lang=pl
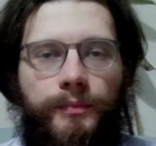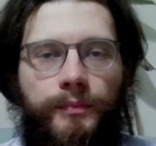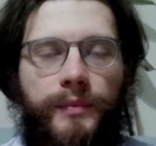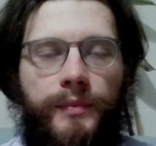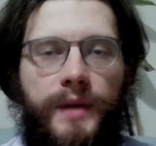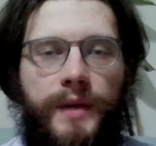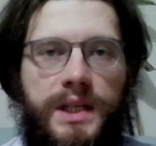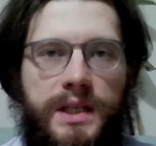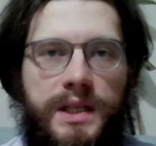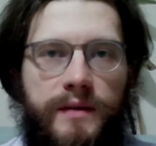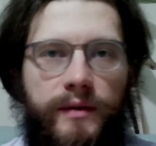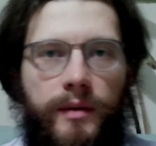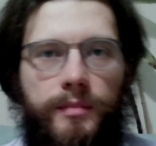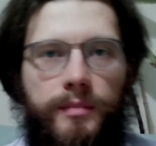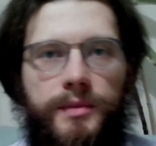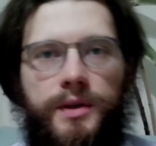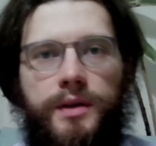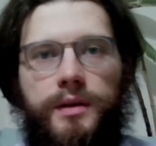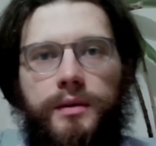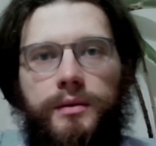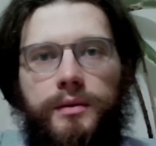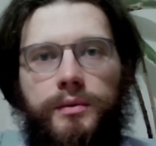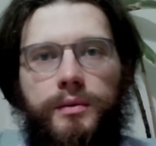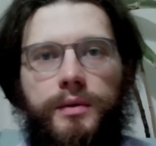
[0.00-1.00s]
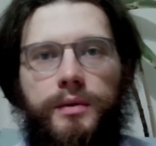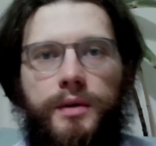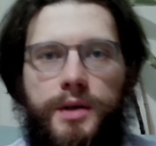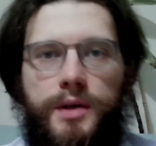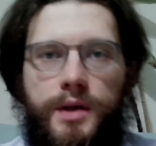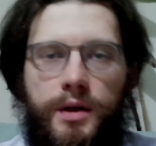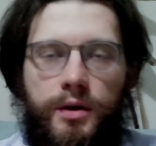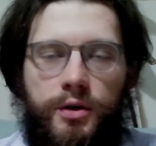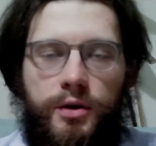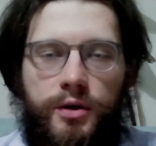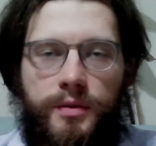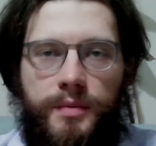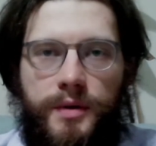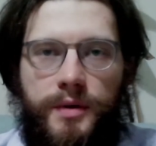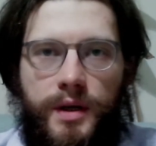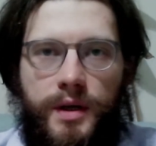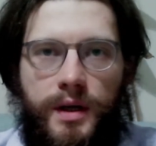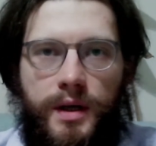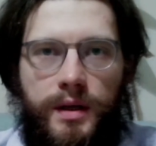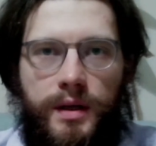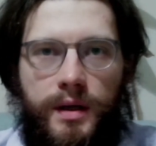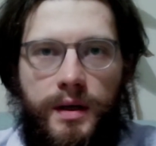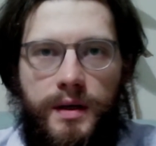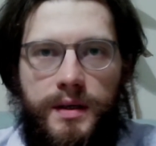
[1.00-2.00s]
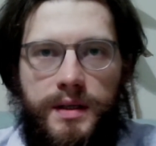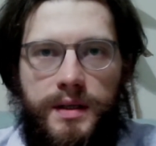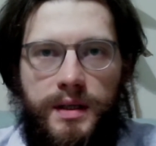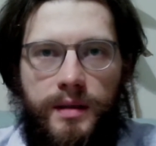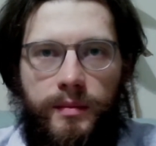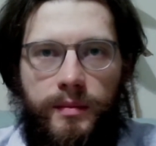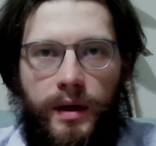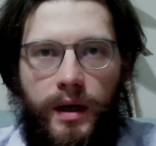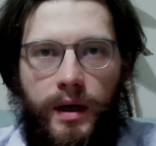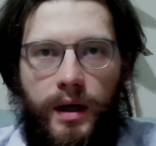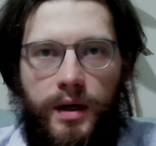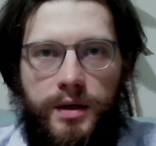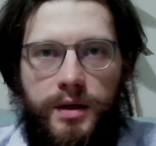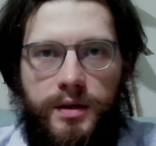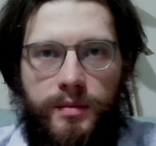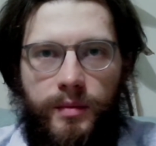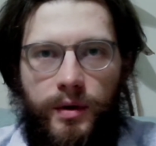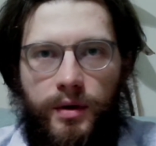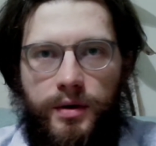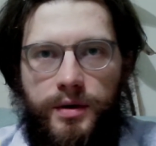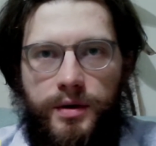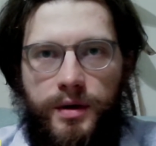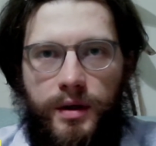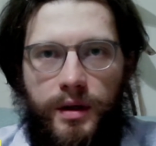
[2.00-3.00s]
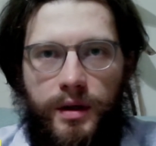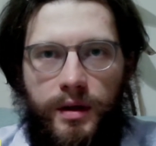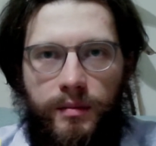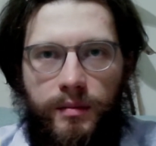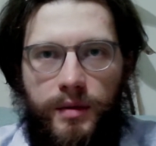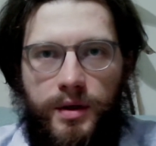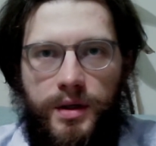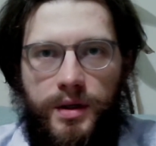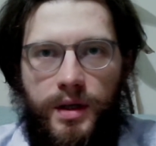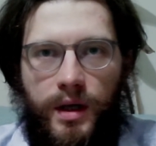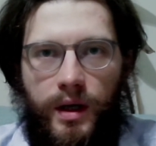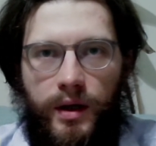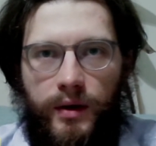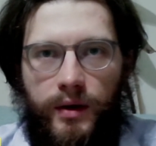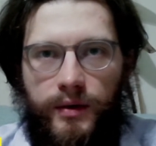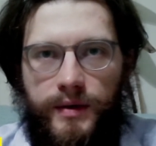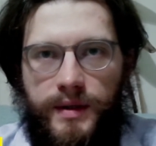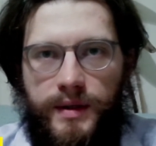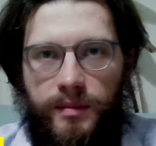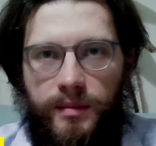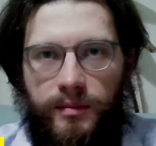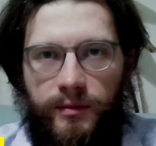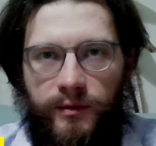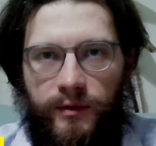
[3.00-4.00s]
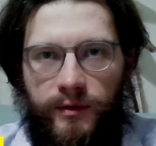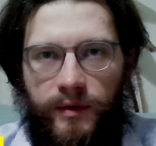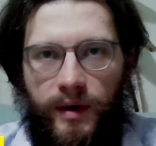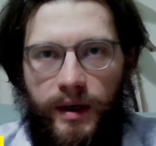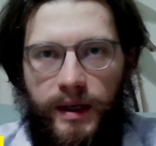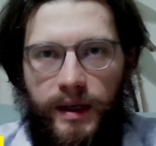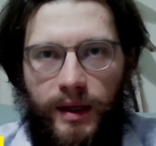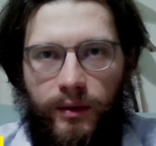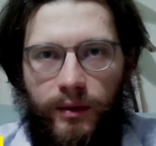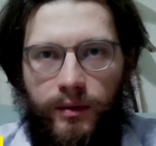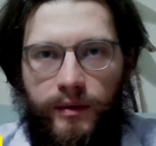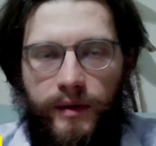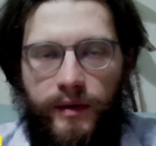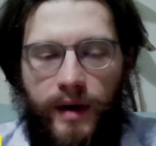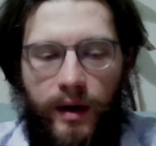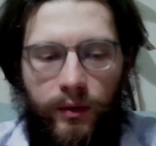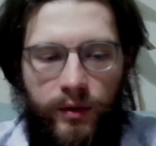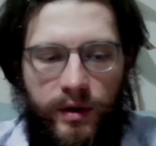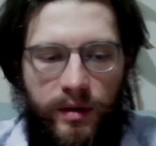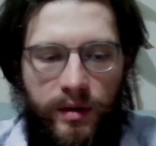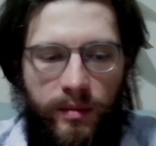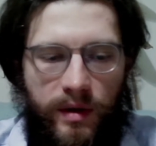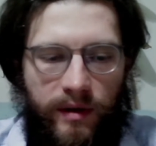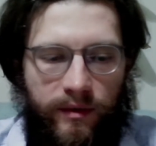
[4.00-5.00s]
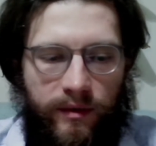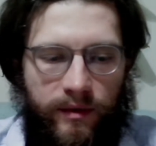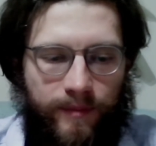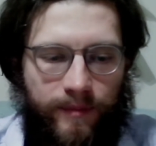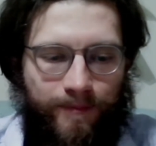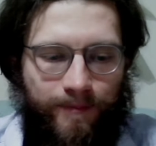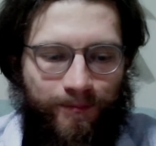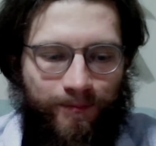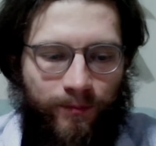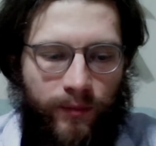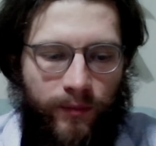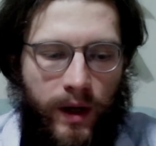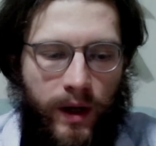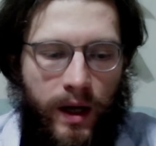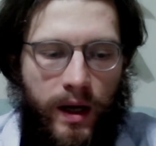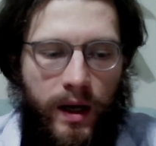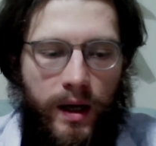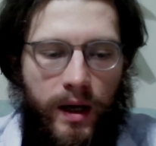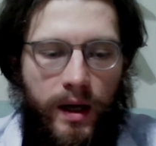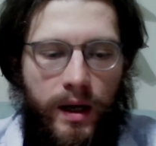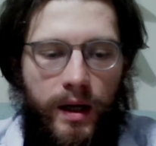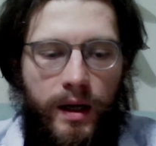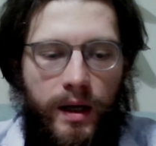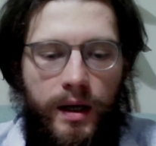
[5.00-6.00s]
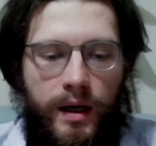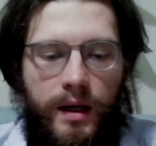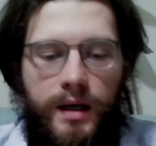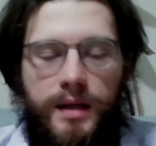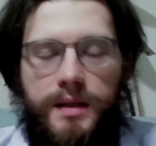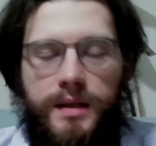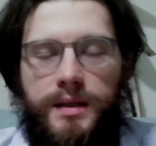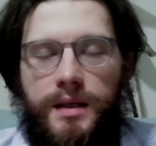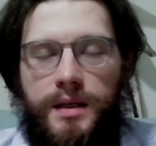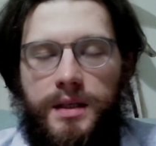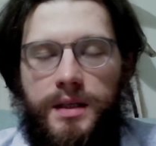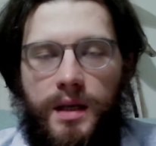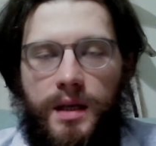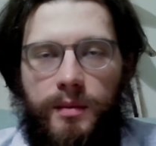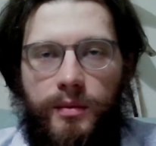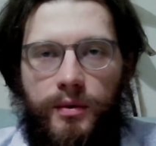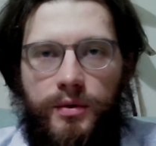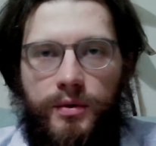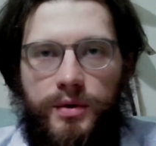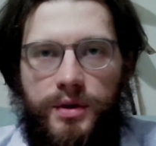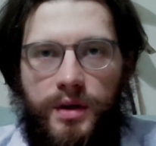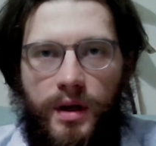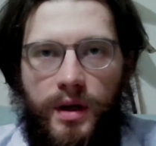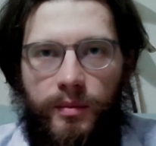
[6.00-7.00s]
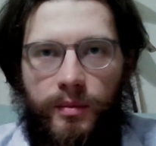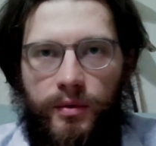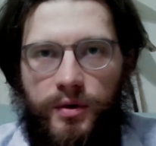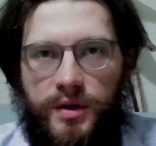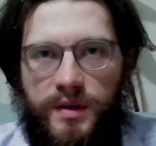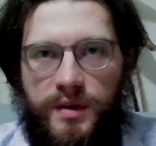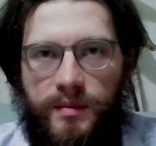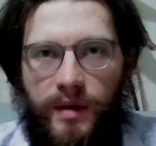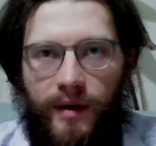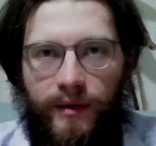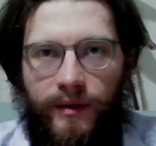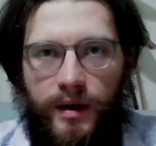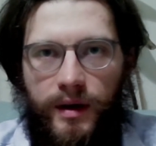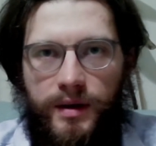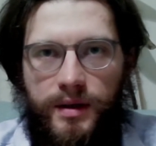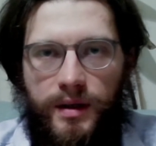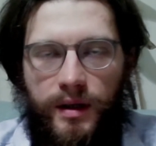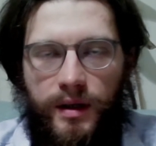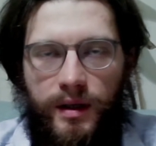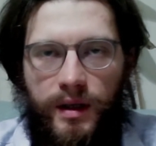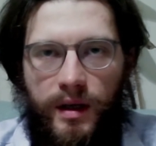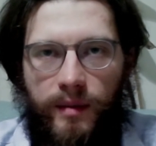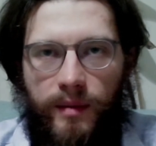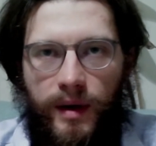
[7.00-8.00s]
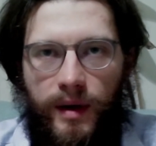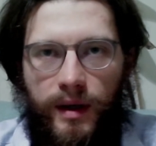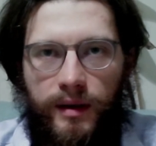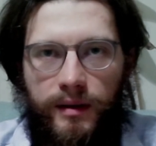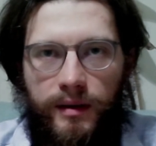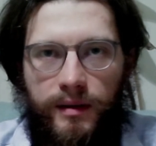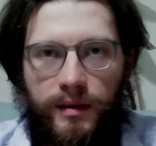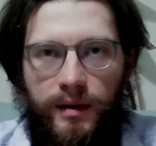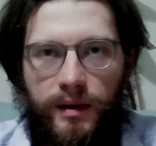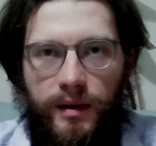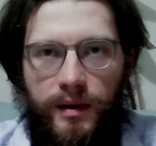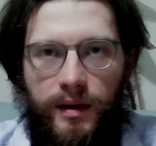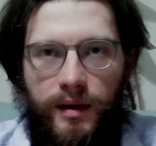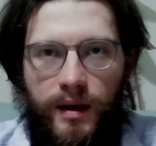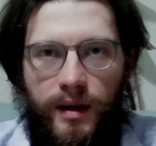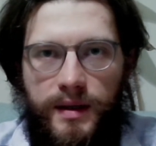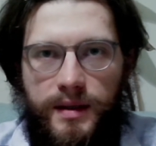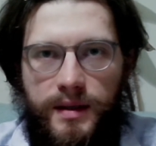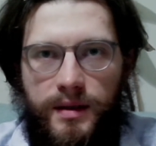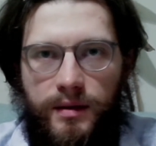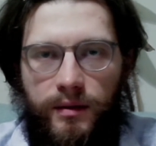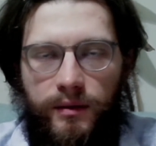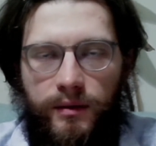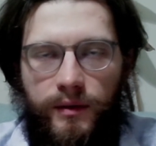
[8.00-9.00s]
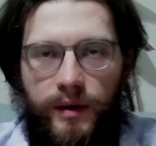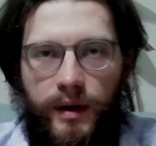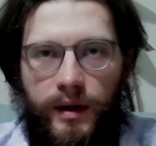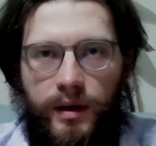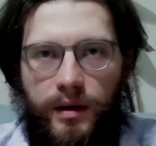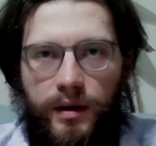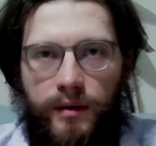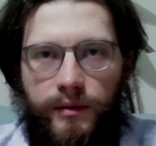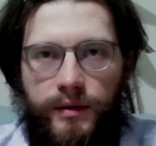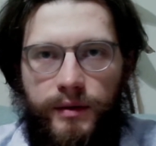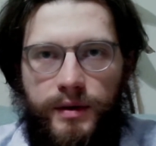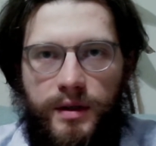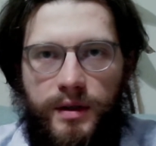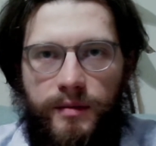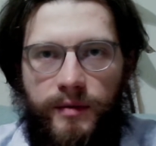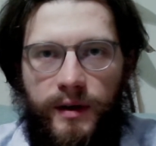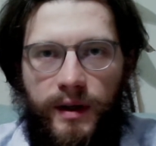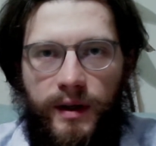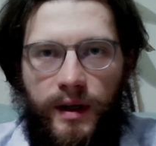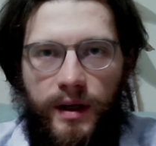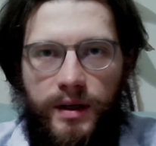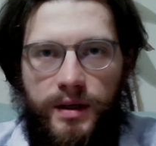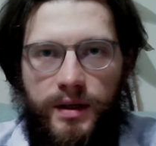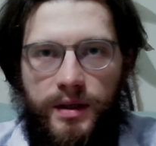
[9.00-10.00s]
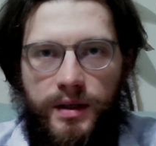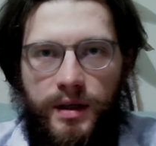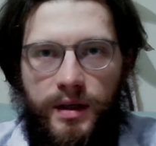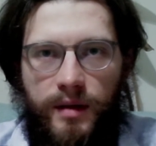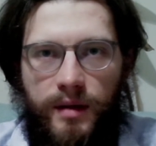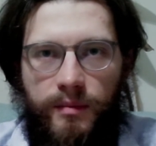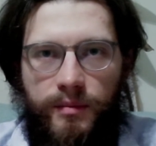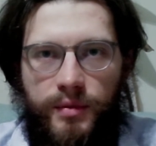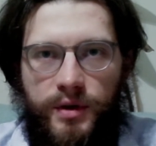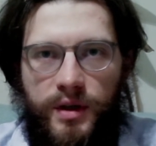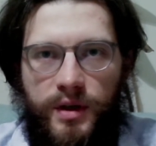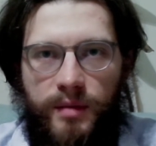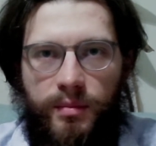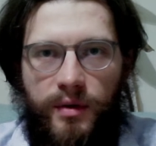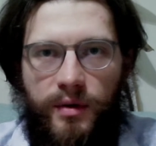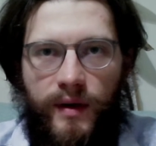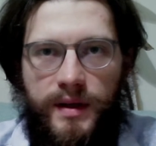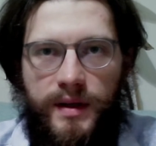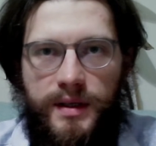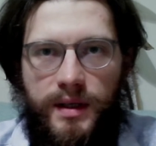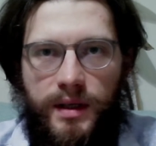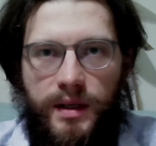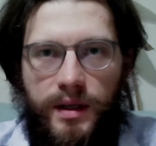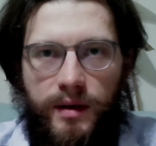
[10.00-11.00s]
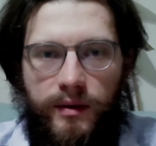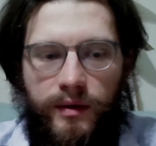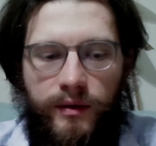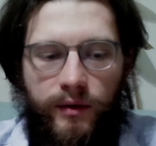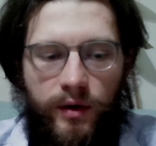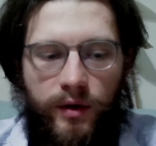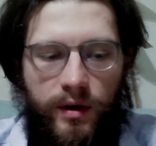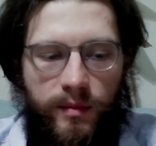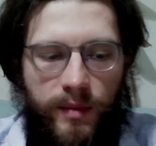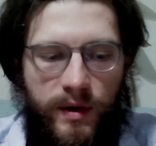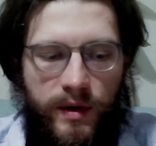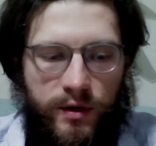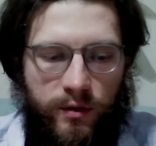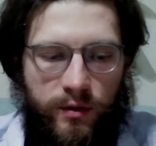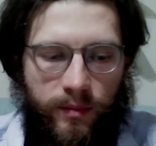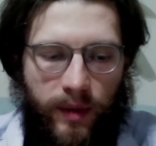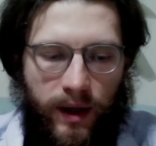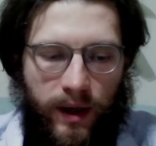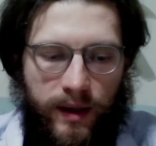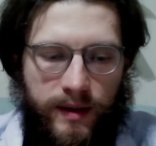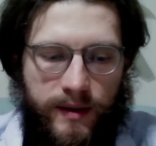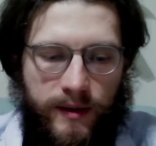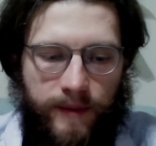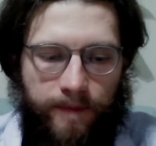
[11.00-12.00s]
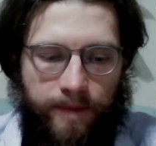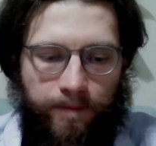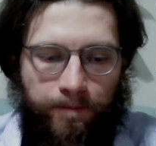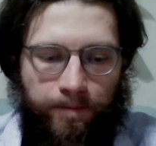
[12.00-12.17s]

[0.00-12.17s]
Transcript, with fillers: nazywam się Grzegorz Pszchit i jestem lekarzem rodzinnym mieszkającym w Leytown w County Meath. Chcę z Tobą dzisiaj porozmawiać na temat e, testów na COVID-19 przeprowadzanych w Twoim miejscu pracy.